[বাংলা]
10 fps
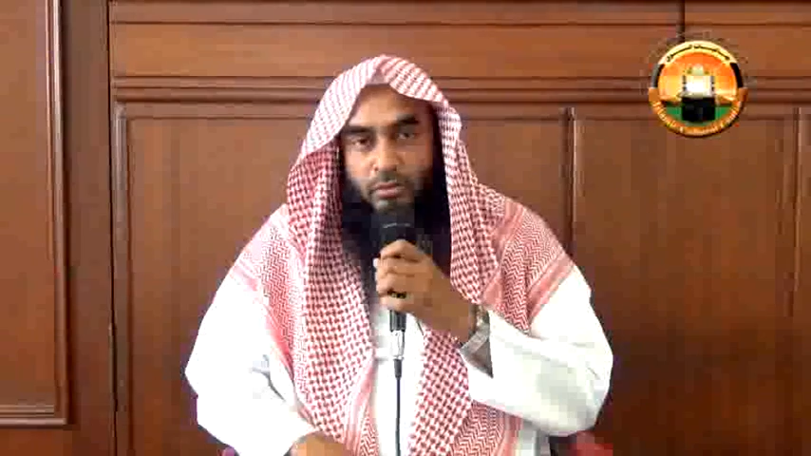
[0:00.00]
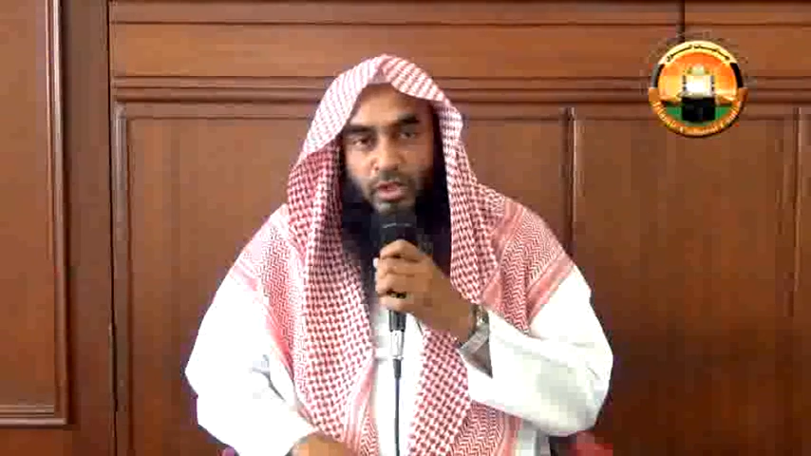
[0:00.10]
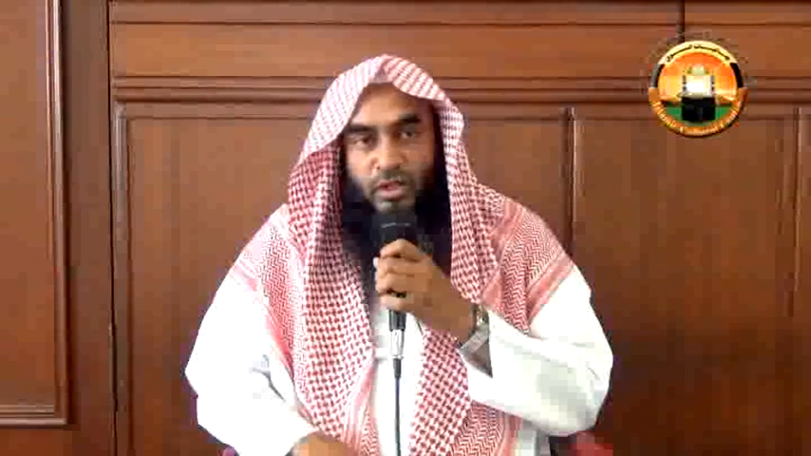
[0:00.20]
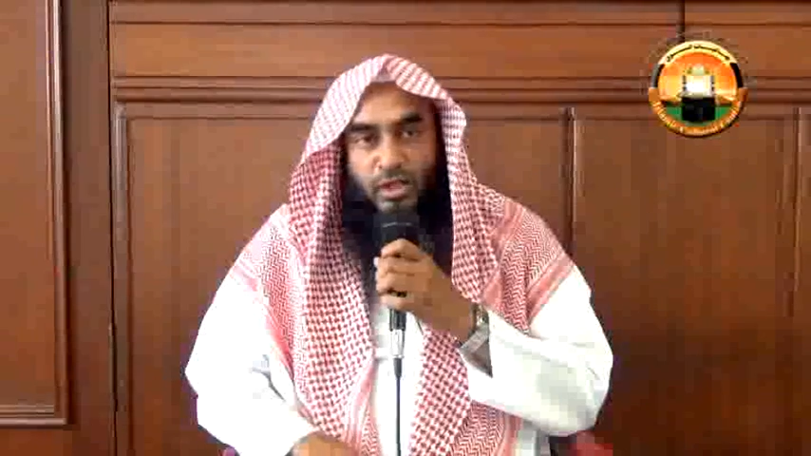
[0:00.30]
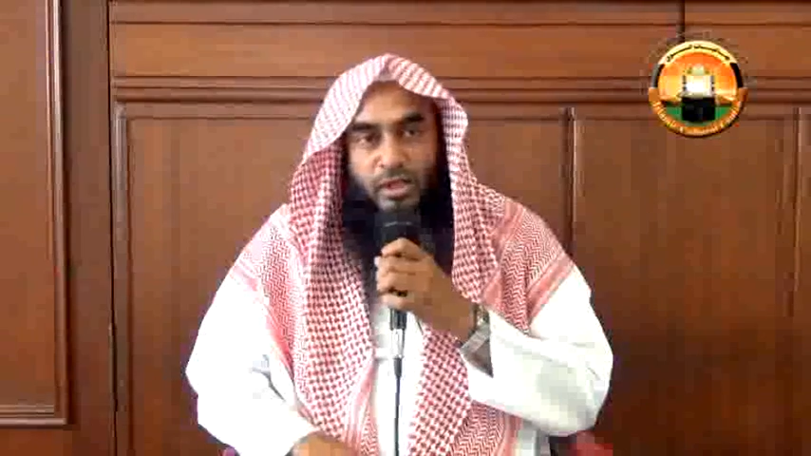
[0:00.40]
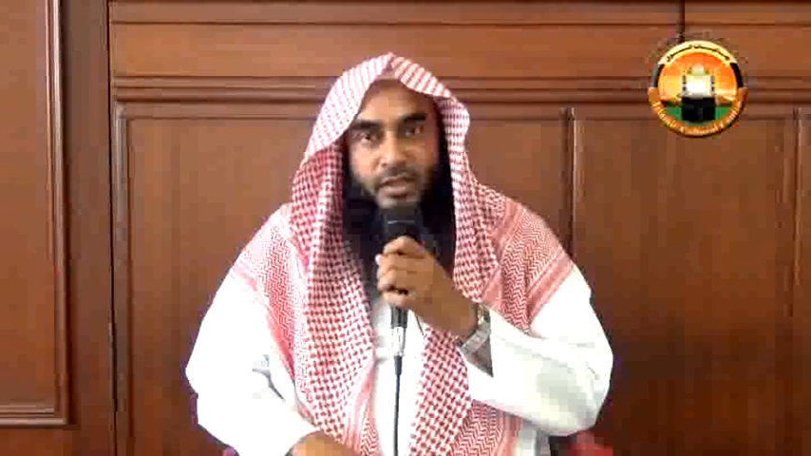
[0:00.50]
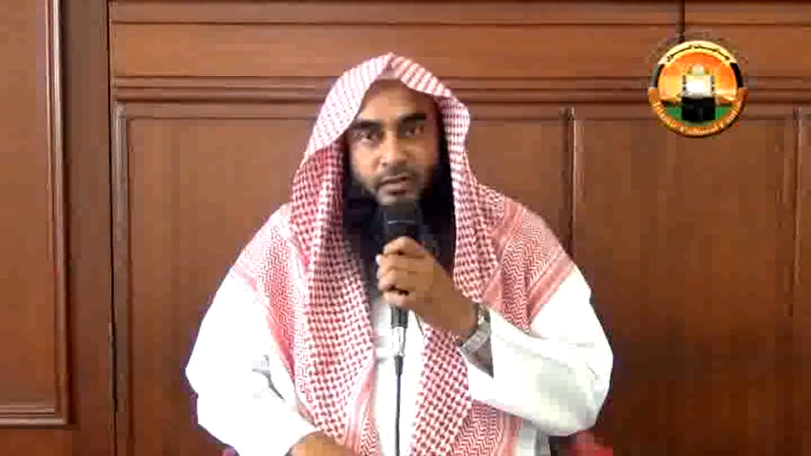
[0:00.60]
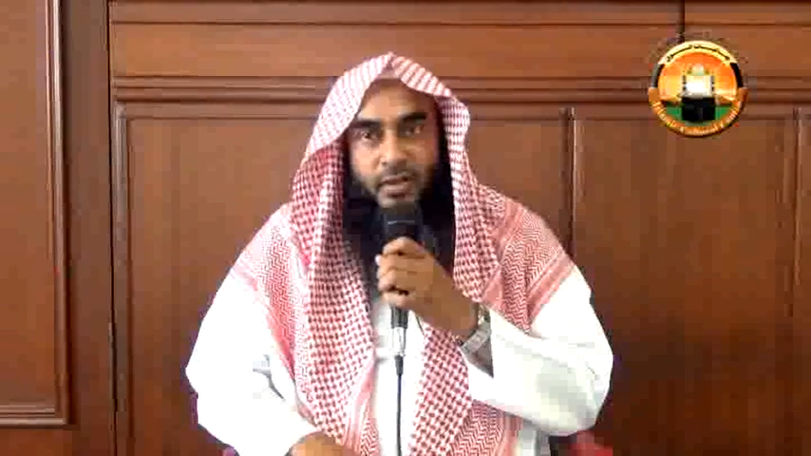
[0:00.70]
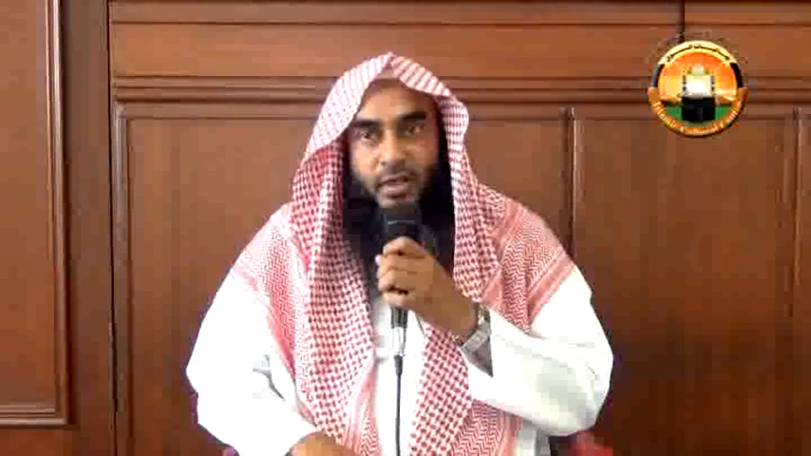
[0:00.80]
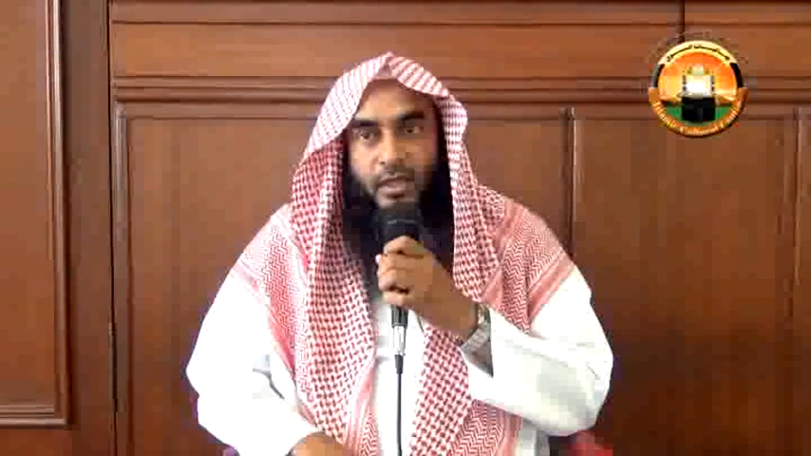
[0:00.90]
ও নান্নাস
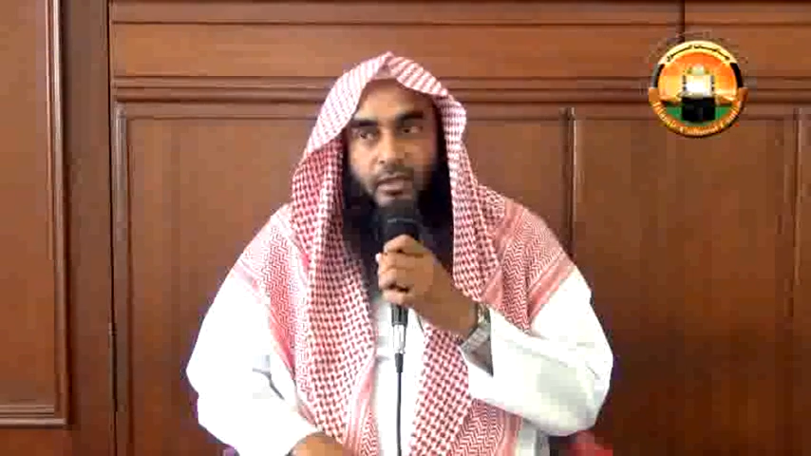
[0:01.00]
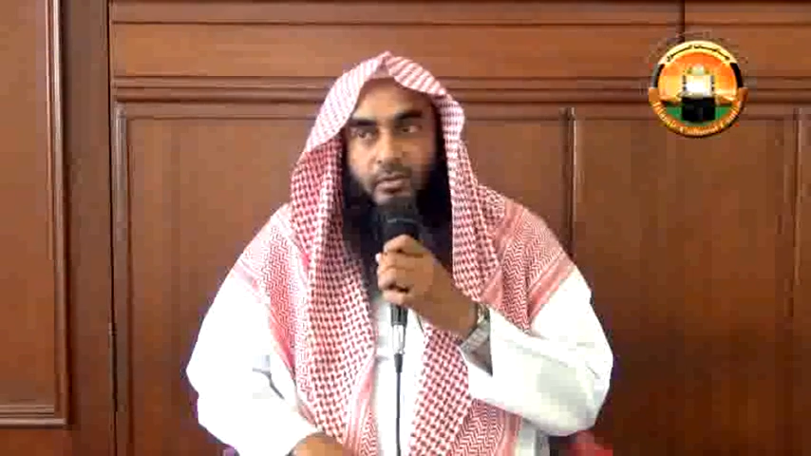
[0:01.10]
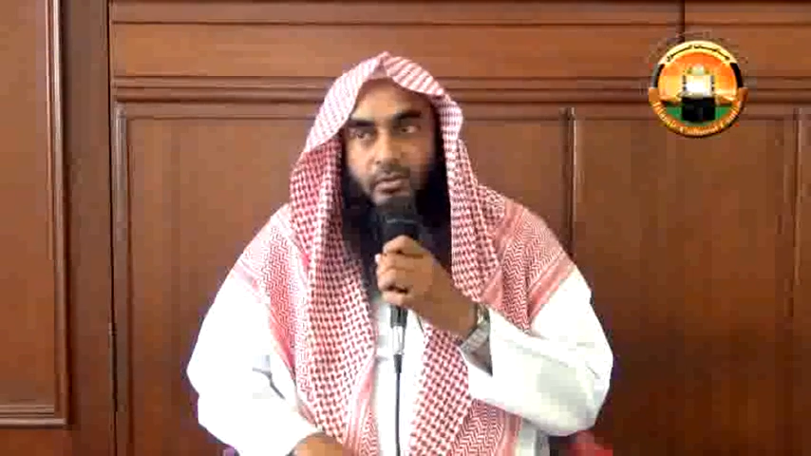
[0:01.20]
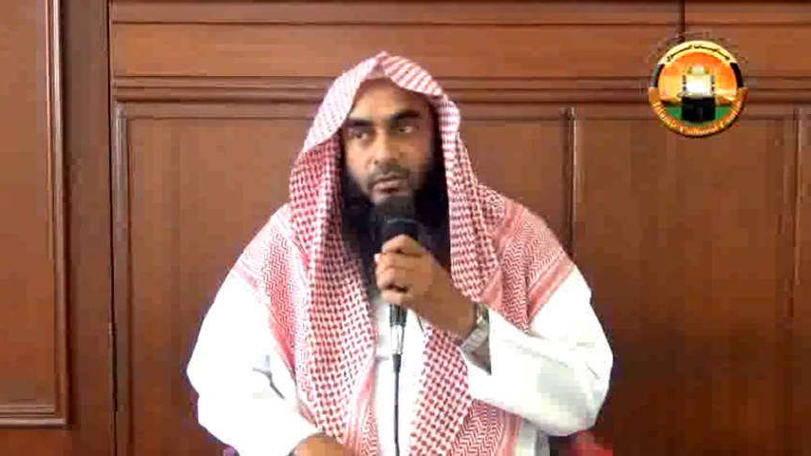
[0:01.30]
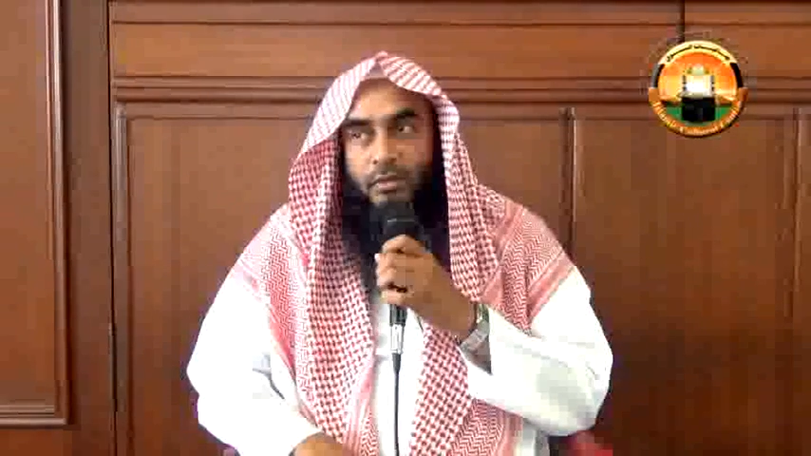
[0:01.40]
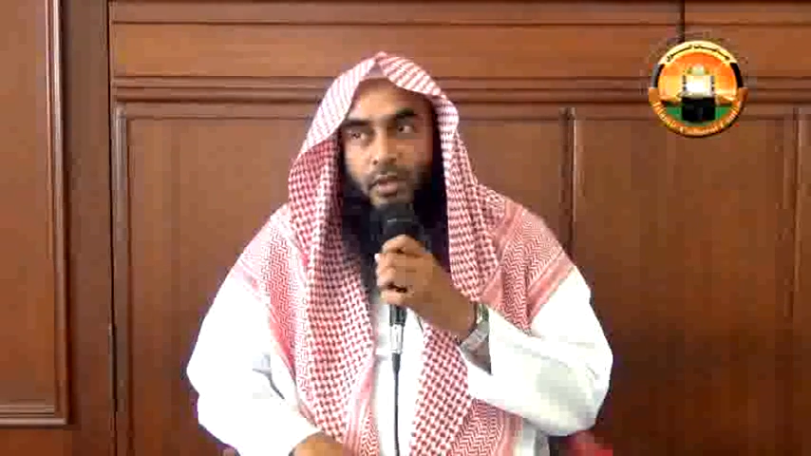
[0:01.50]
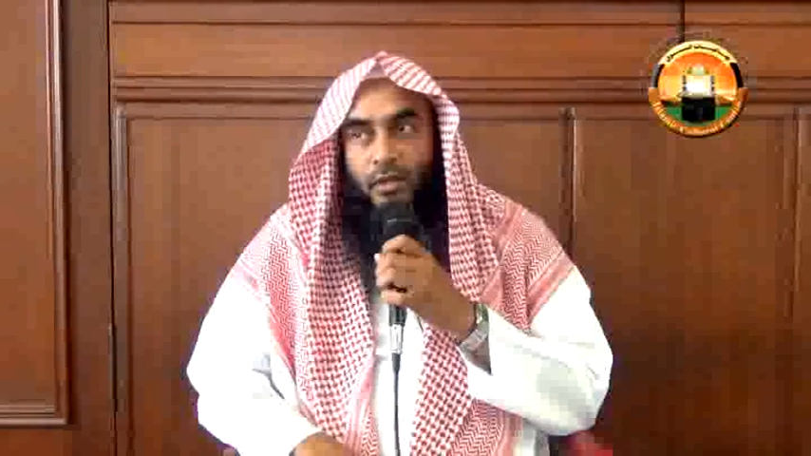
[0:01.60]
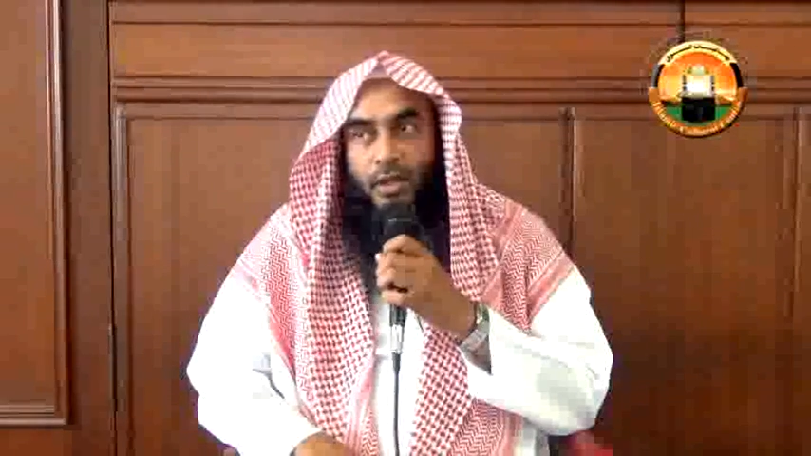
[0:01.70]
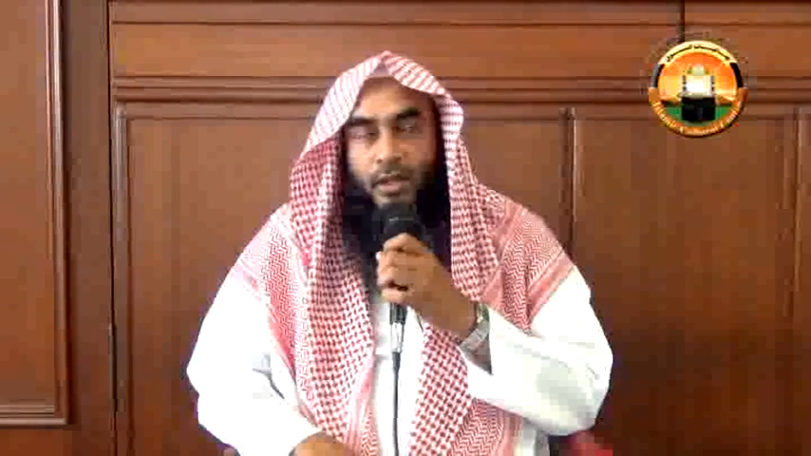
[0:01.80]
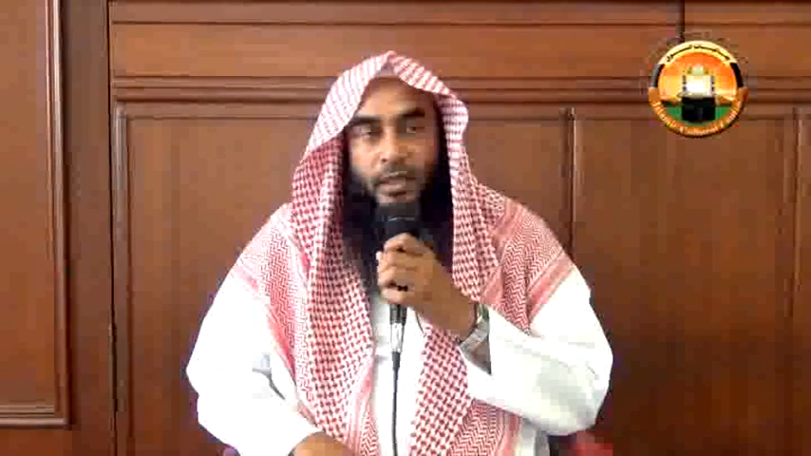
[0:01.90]
ওয়ালা ইয়াযকুরুন
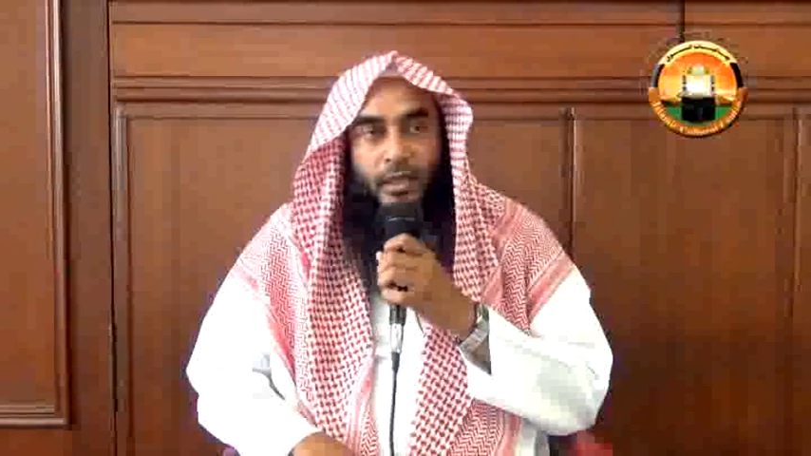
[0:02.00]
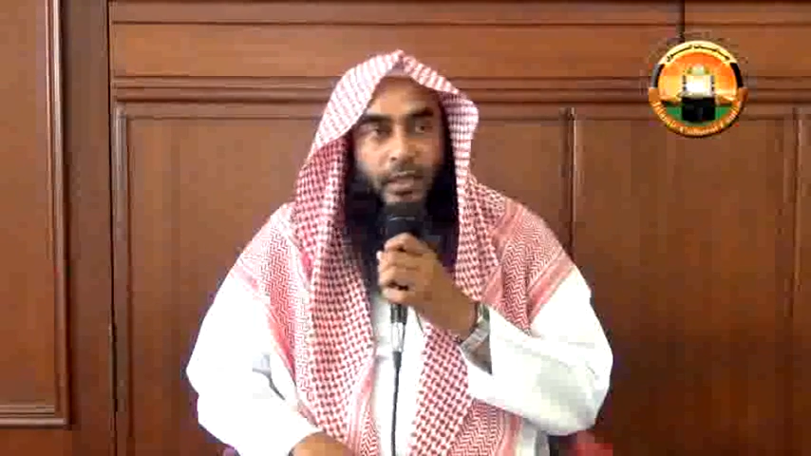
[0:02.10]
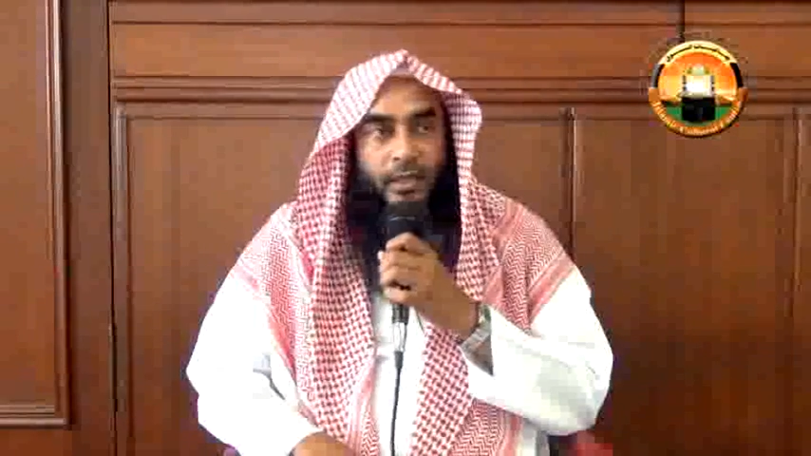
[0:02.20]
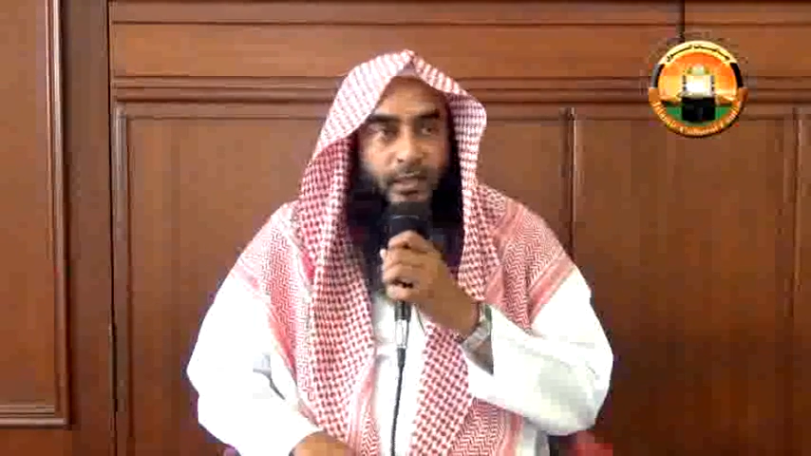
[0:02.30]
আল্লাহ ইল্লা